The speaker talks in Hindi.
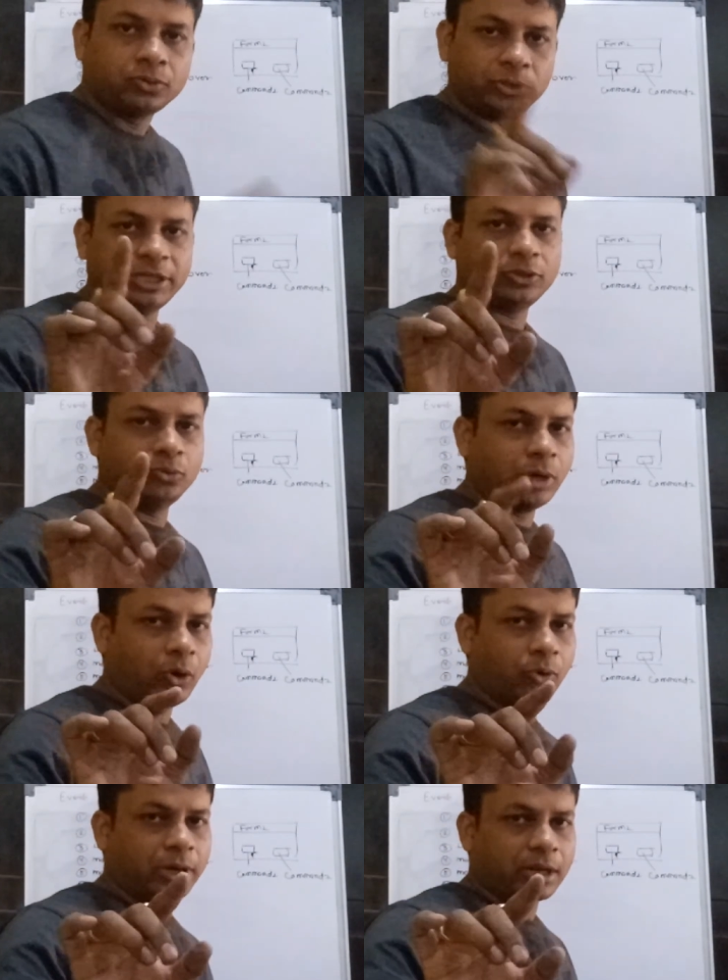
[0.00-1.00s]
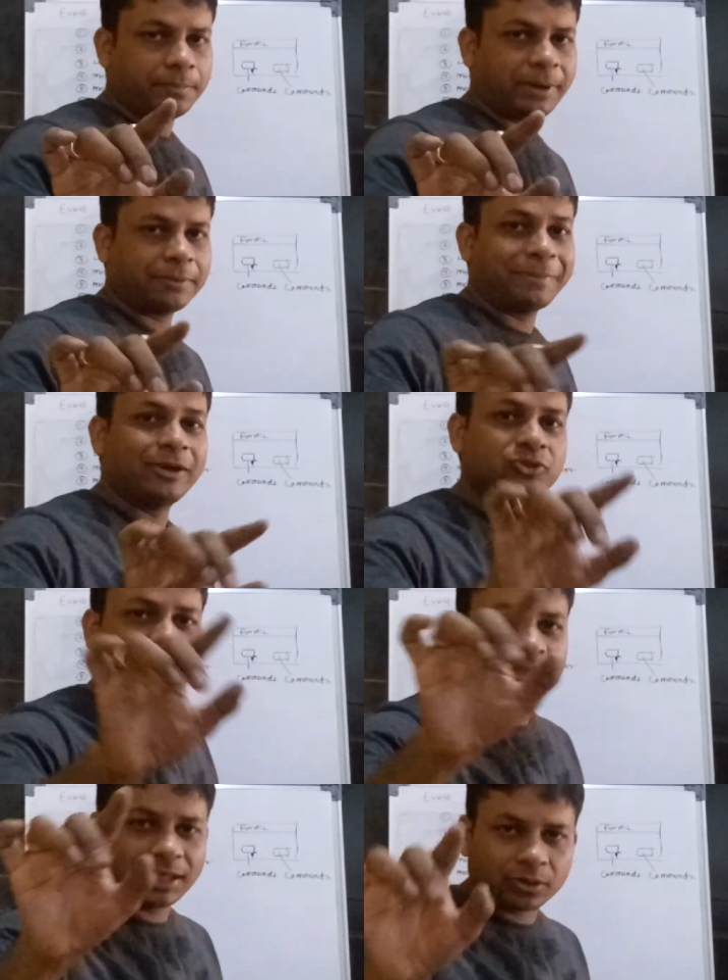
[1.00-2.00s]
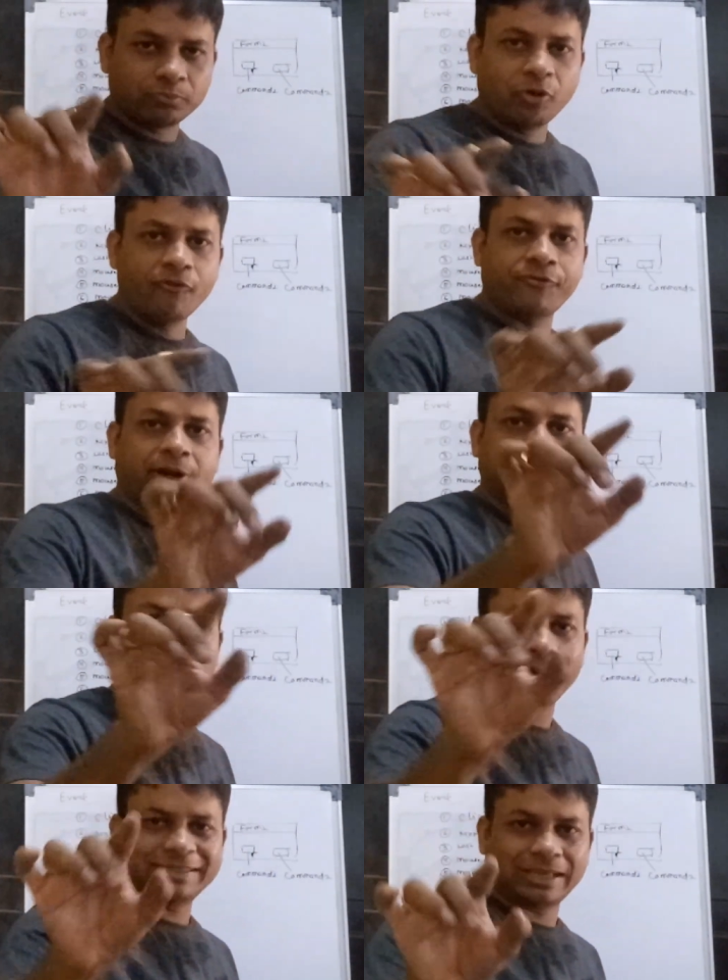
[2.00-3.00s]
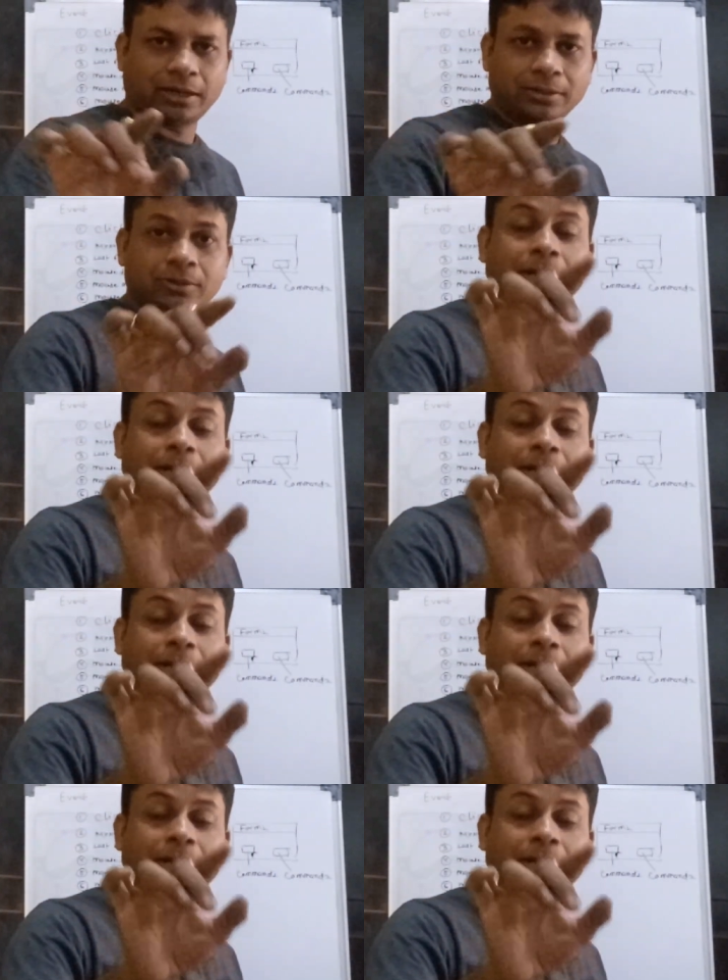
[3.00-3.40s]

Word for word: तो ये तो हुआ ओवर बट मैं उसके अंदर मूव करता हूँ ऐसा